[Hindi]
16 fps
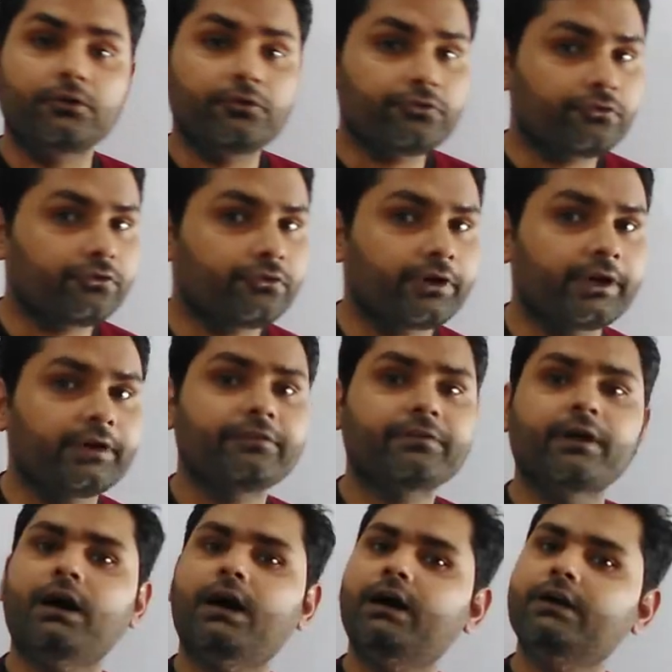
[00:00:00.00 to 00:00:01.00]
हेलो
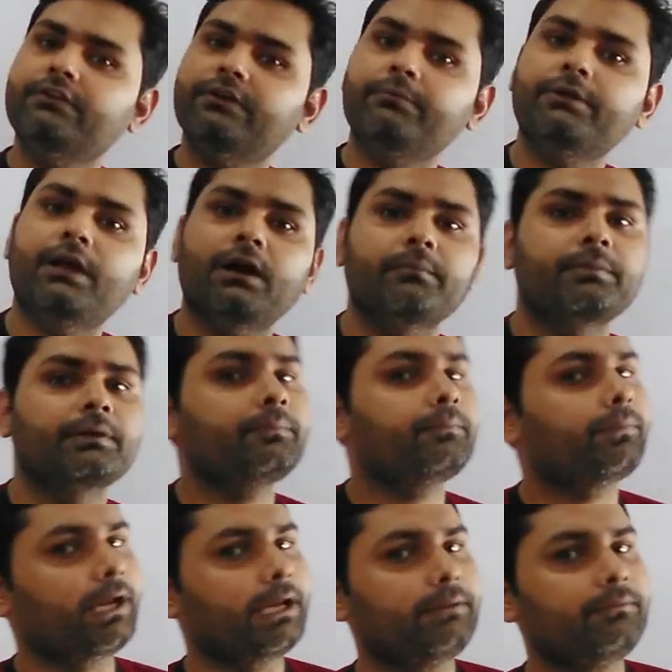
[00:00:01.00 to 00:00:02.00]
स्टूडेंट्स आज हम यहाँ पर
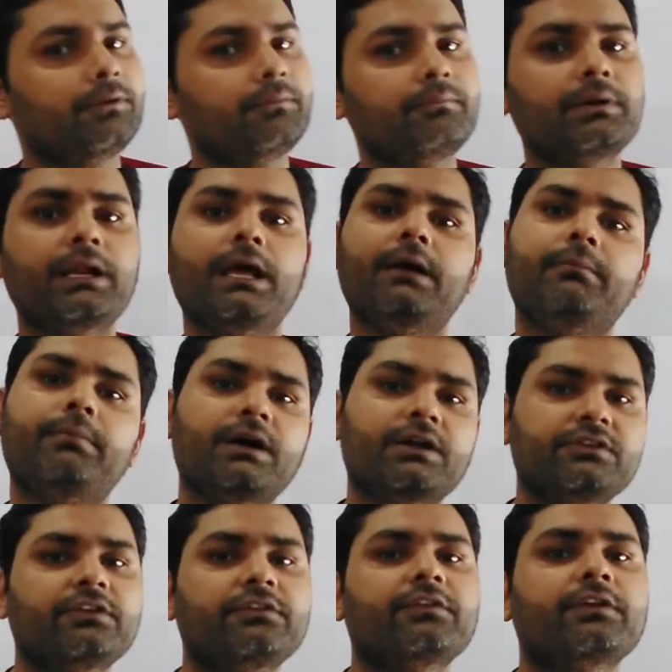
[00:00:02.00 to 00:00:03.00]
प्राइम नंबर
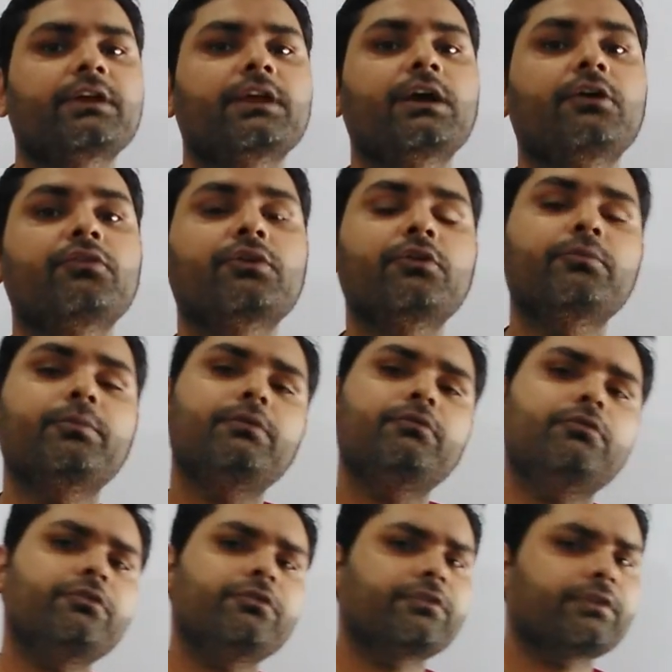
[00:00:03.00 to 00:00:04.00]
अभाज्य संख्याओं के ऊपर
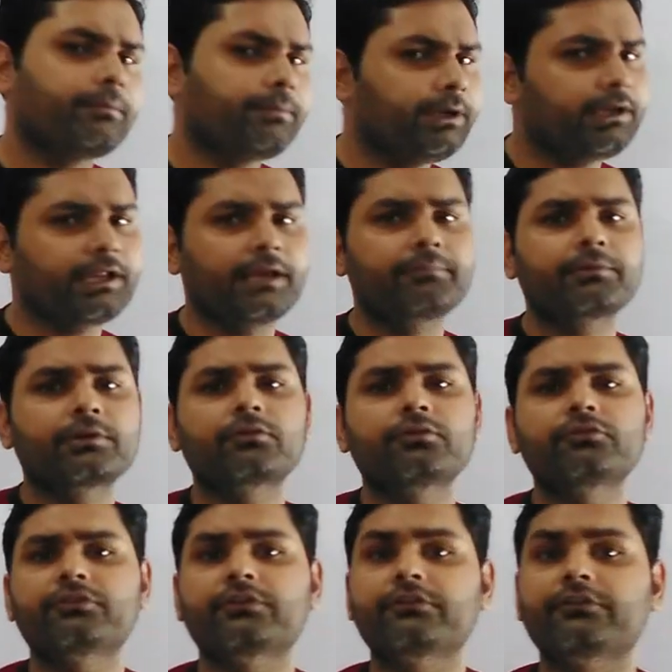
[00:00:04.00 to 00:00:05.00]
वो सभी टाइप के
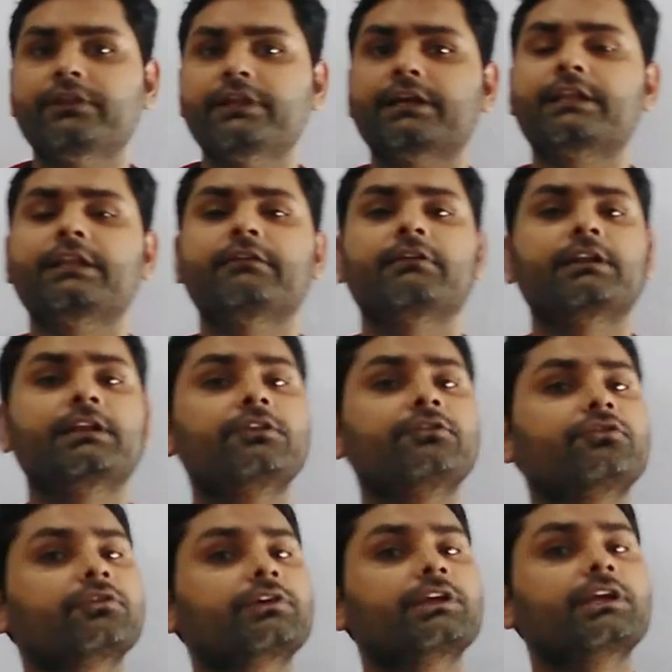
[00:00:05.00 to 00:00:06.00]
क्वेश्चंस देखने वाले
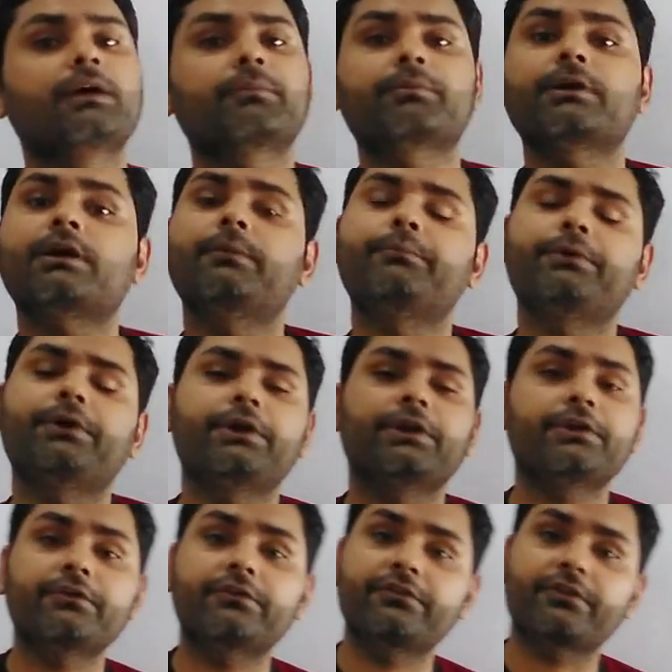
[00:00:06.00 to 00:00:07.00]
हैं जो कि आपके
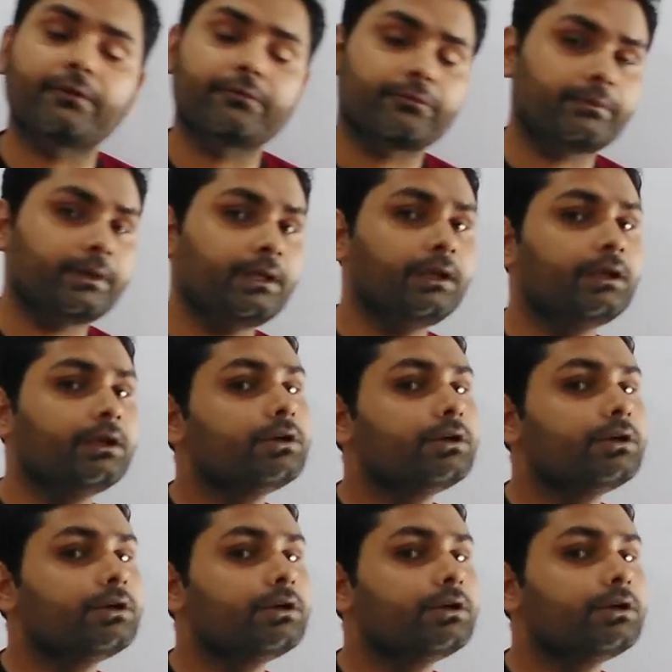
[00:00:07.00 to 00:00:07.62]
कम्पिटेटिव एग्जाम्स में